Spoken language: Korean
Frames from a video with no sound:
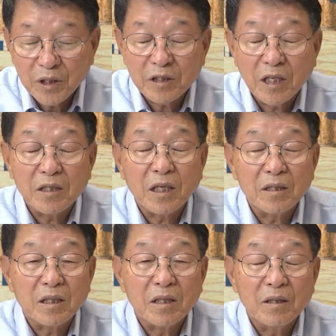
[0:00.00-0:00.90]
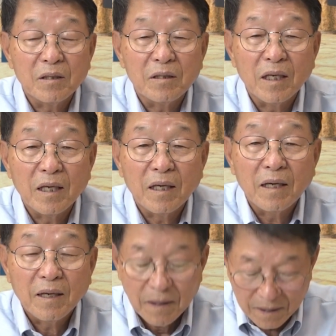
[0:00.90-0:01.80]
이 제사장이 하는데
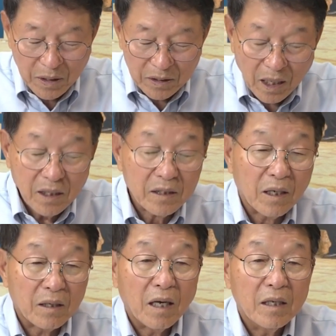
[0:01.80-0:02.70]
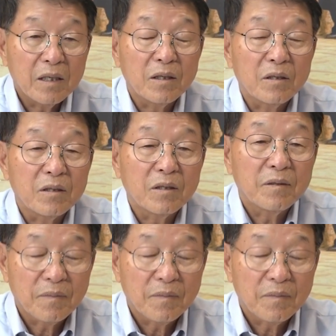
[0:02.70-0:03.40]
병약하다거나 이런 겁니